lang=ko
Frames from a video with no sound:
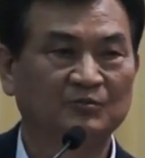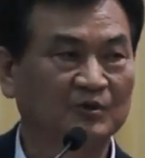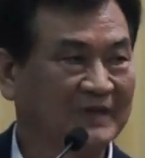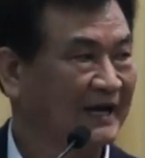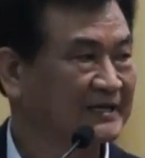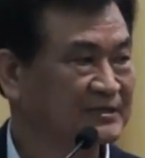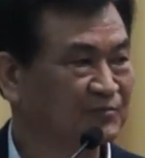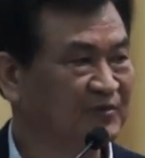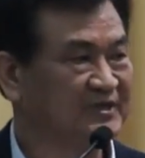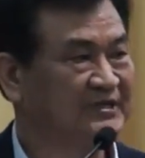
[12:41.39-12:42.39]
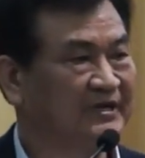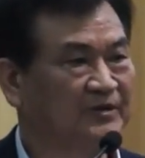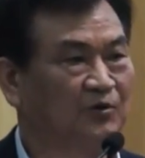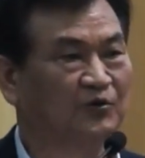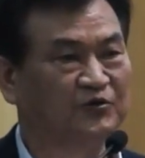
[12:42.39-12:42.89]
물론 다케 신부
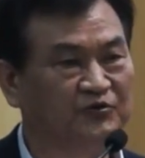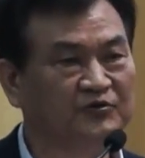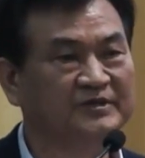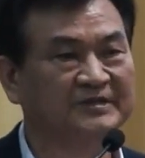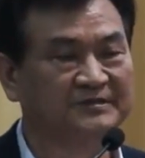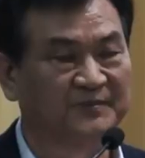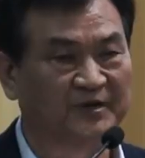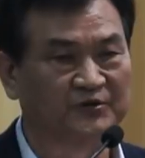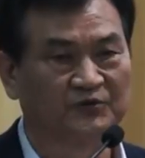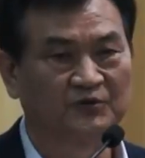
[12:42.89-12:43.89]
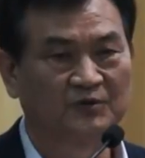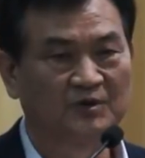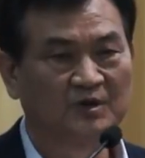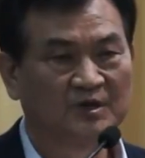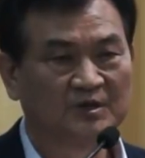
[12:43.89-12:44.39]
이전에도 귤은 있었습니다. 귤.
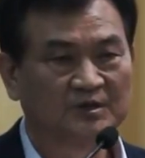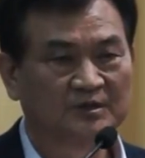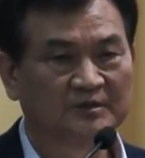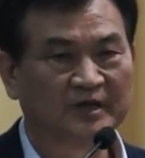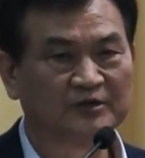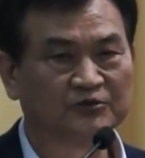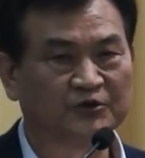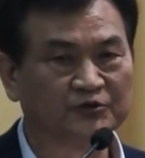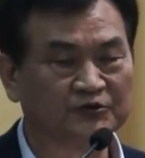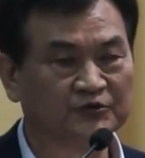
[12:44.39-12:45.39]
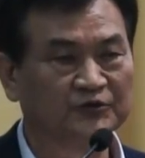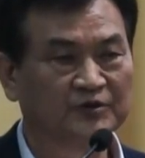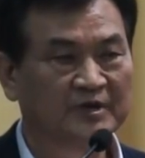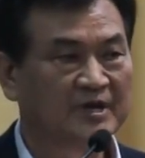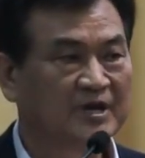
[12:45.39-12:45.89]
근데 그
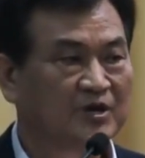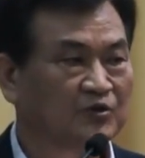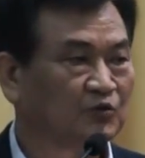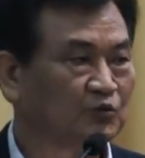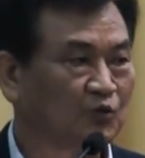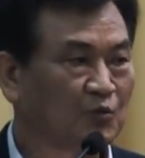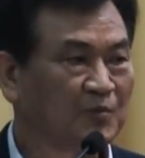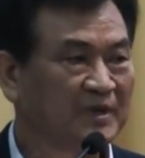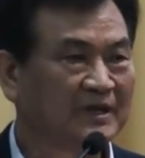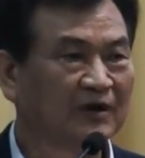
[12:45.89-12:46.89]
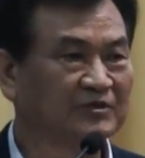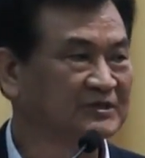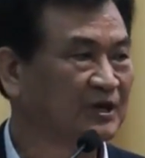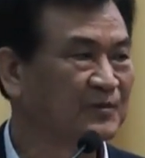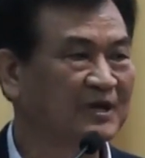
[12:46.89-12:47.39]
귤은 농민이나 우리
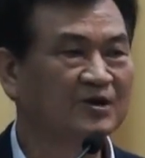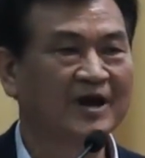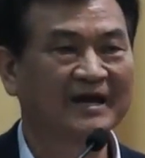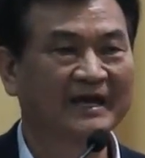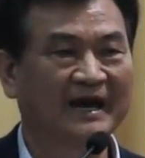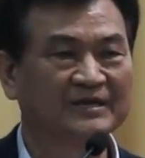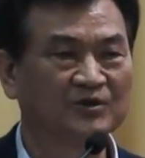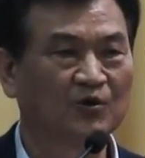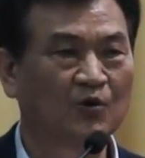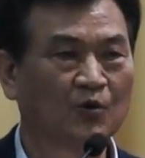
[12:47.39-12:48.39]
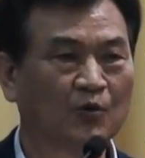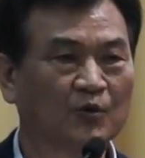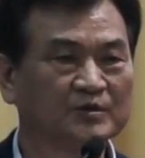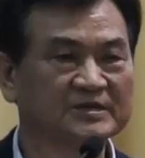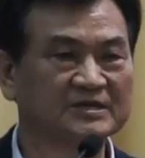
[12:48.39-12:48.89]
서민을 위한 게 아니고
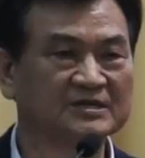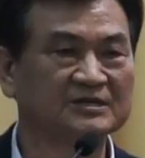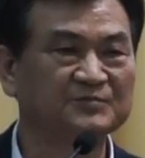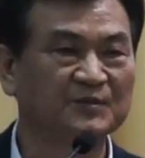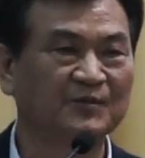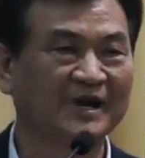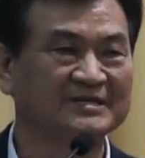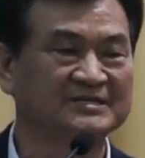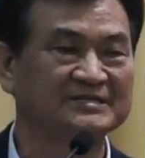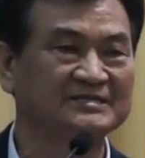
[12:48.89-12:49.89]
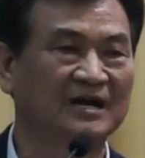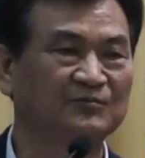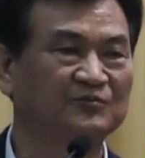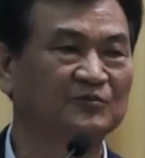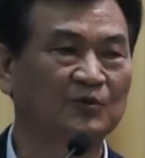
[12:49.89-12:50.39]
오로지 임금 유일한
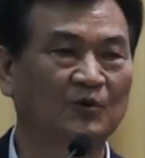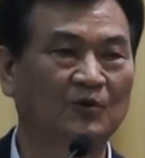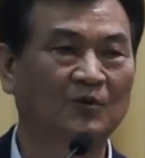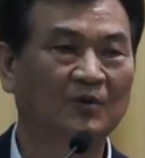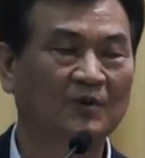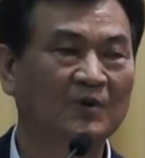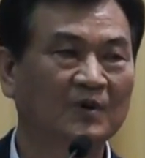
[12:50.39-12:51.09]
진상품으로